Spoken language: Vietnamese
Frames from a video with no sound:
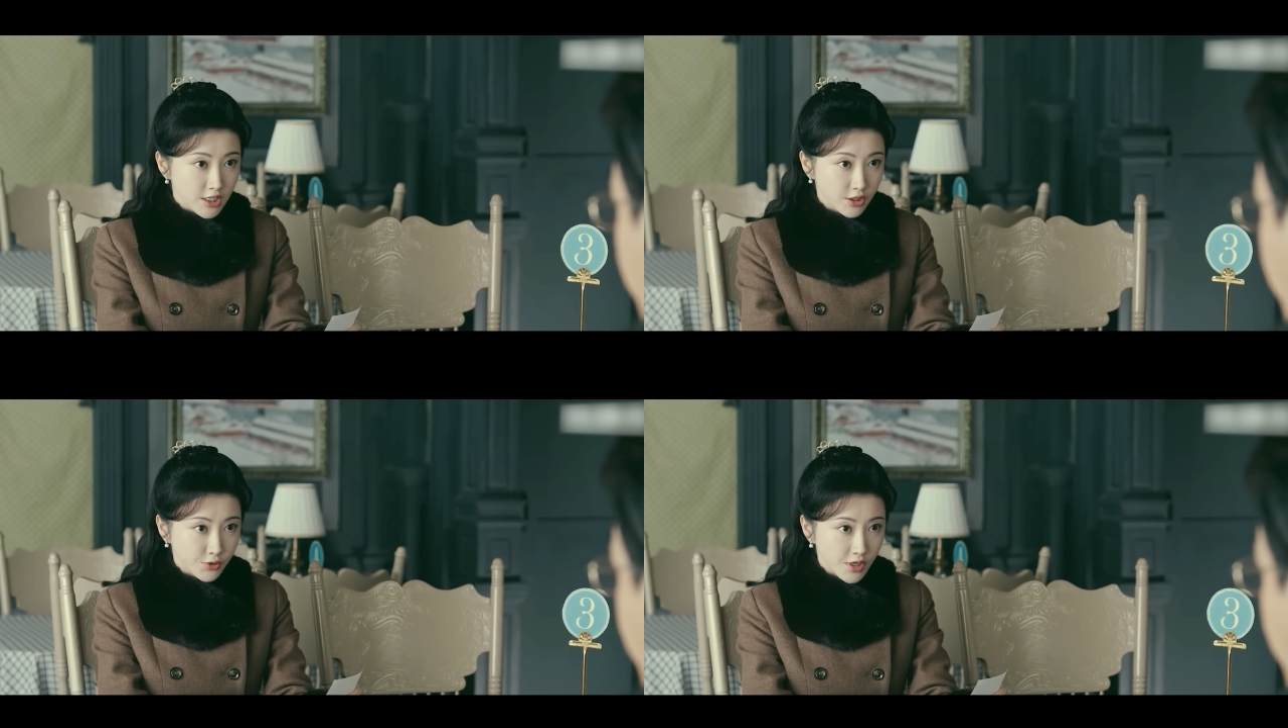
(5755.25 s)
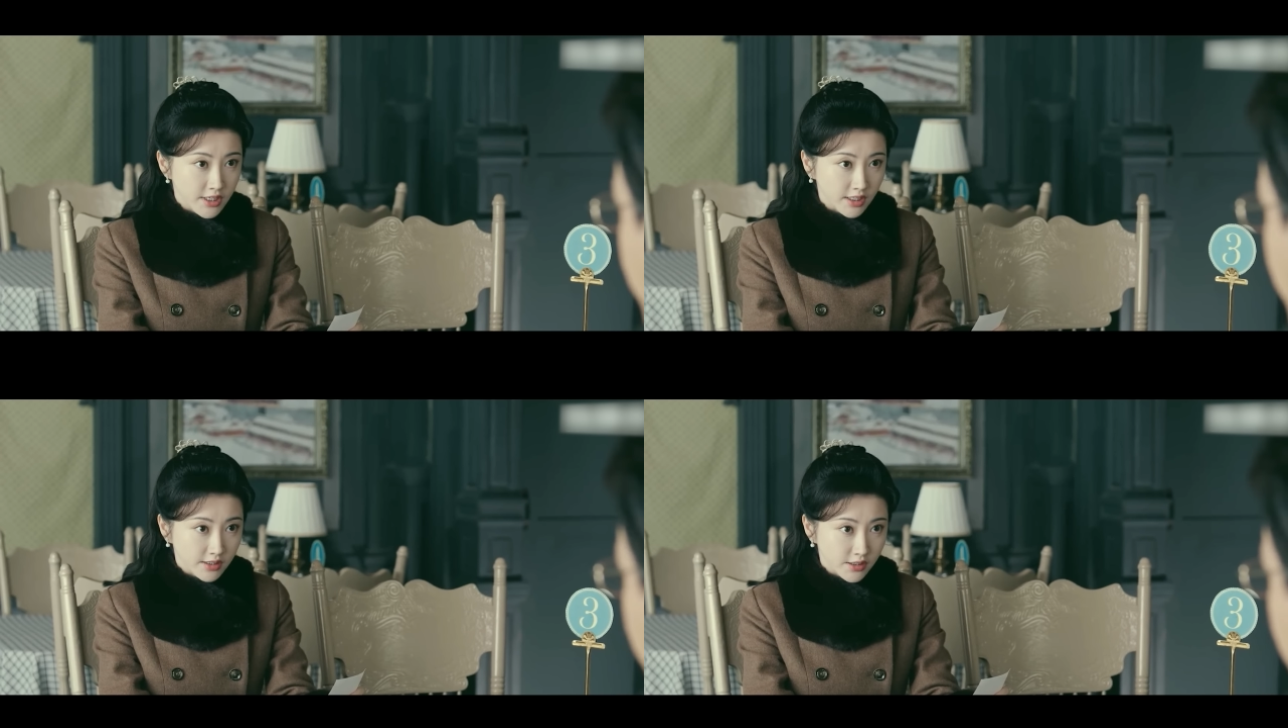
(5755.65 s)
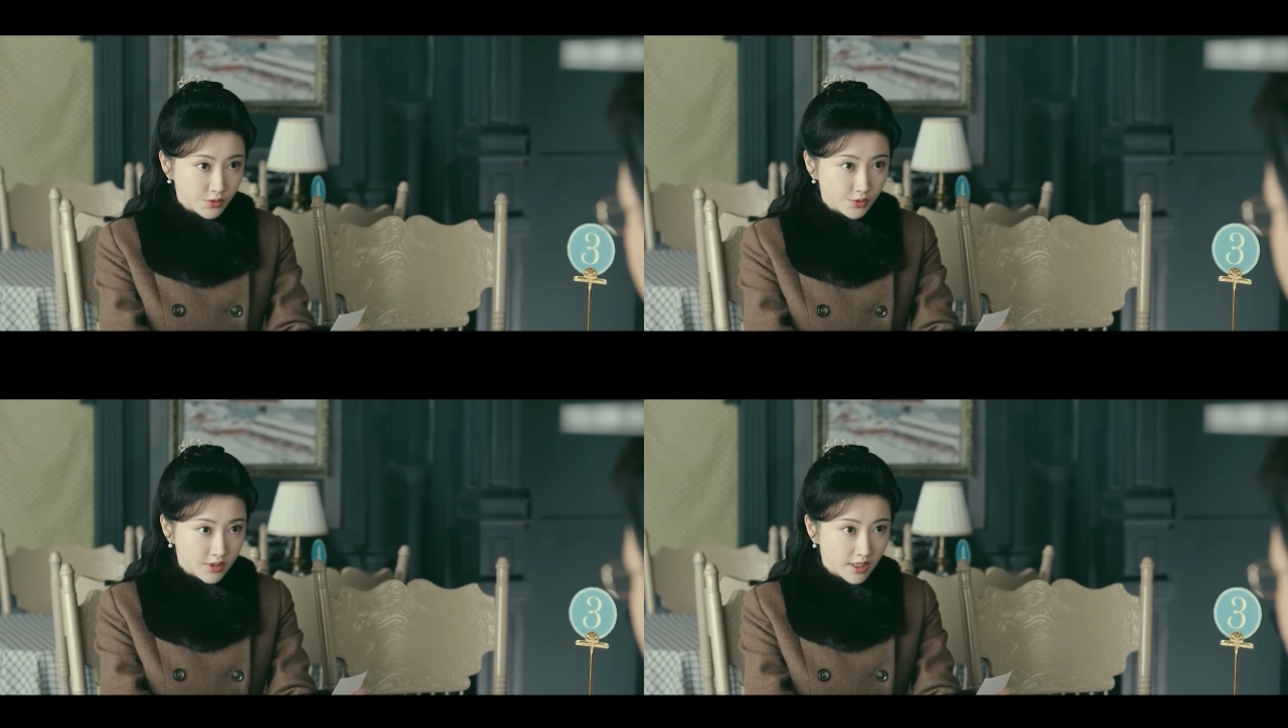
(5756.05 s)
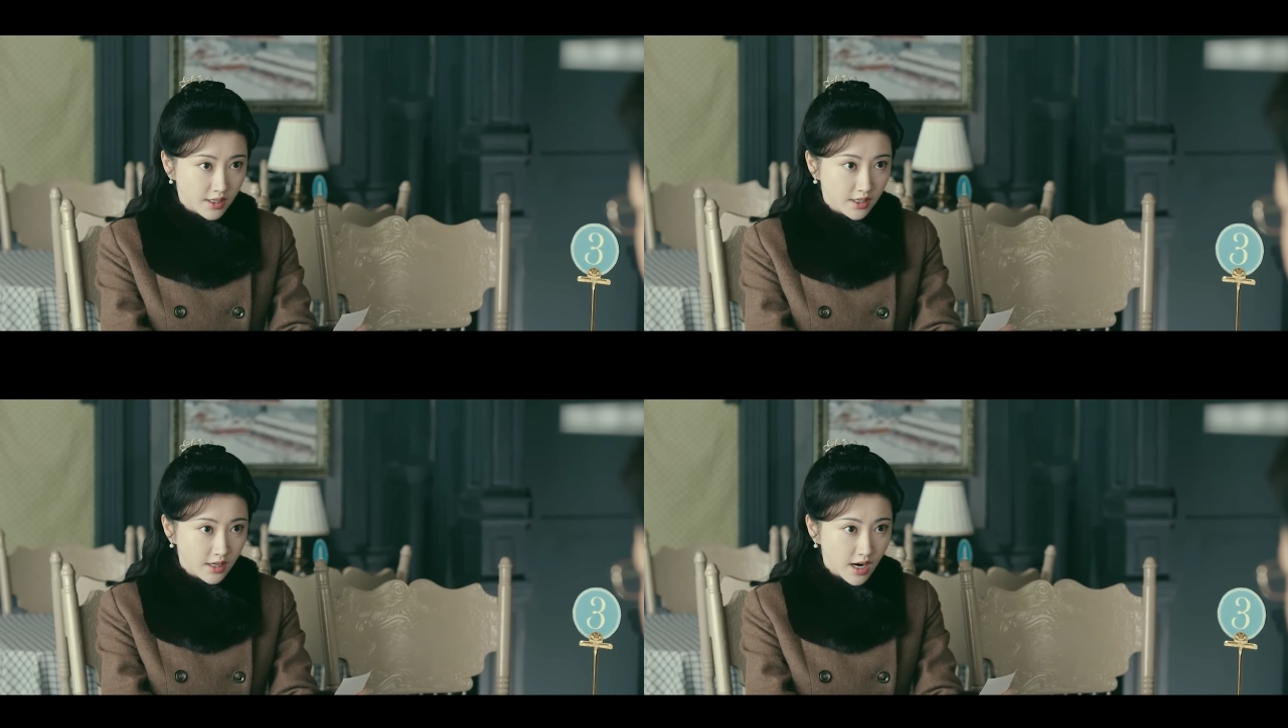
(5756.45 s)
châm chọc nói mình vẫn còn một
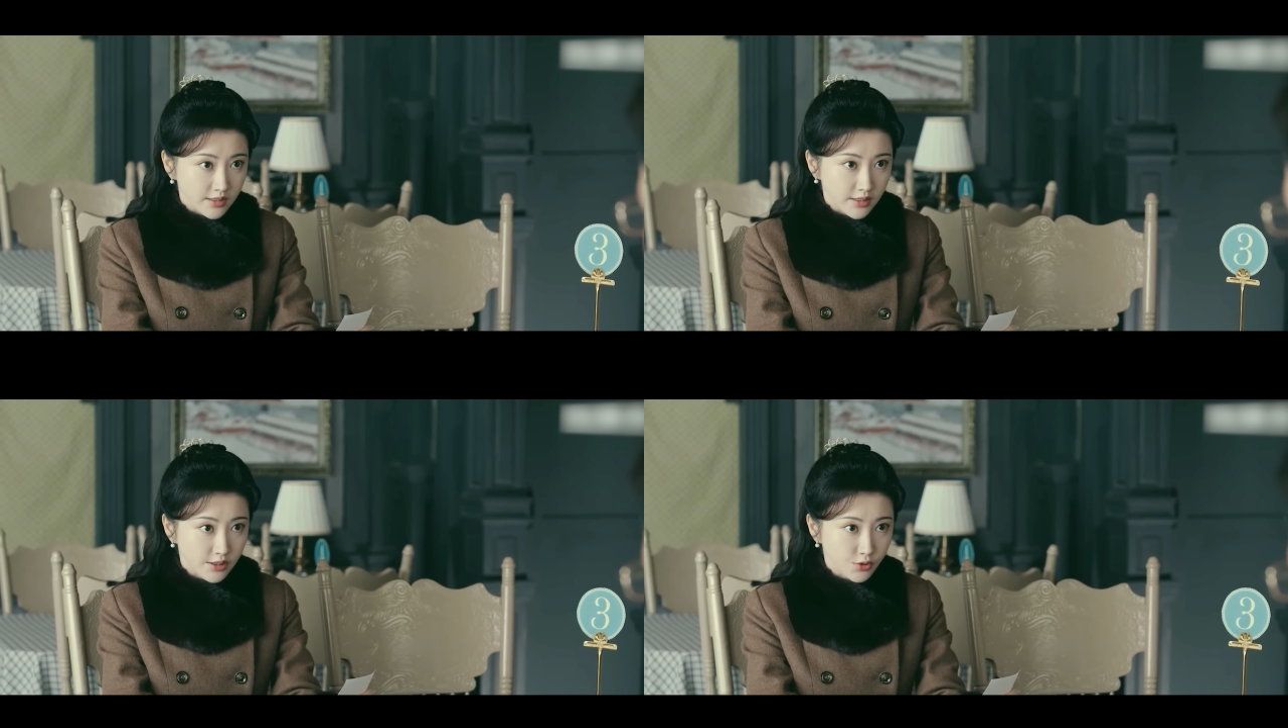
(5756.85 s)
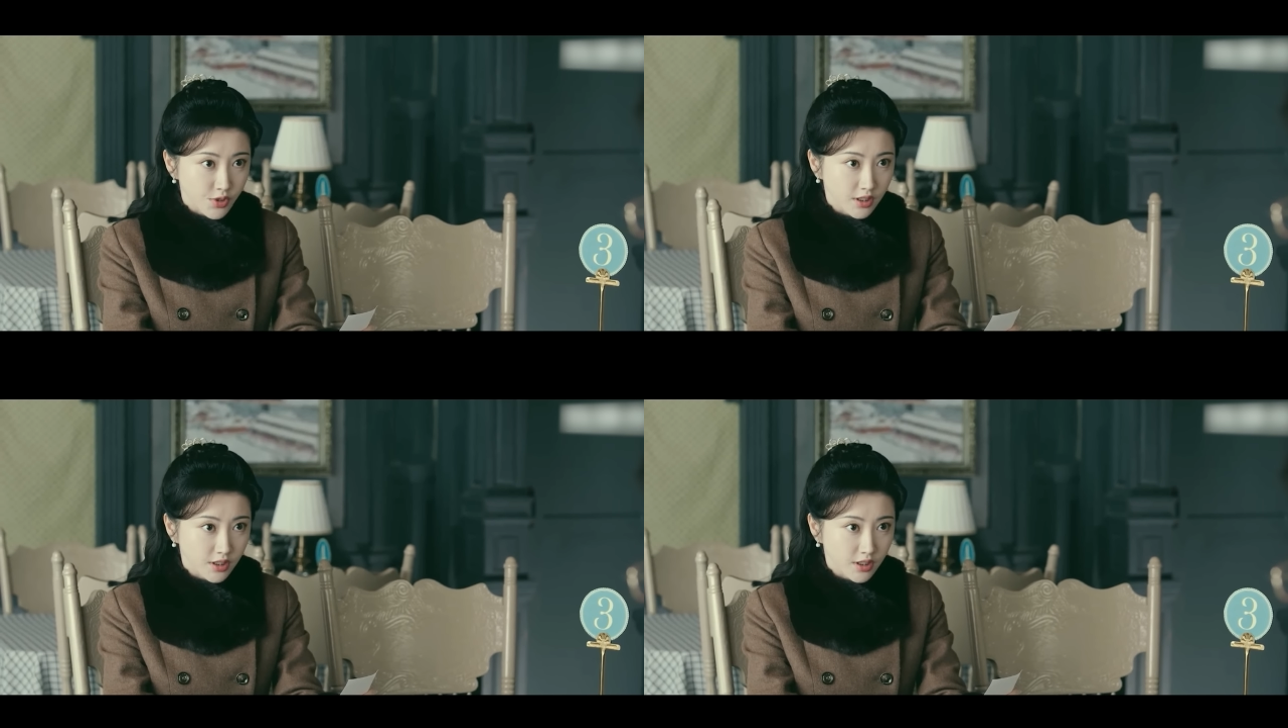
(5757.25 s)
cậu em trai mất tích,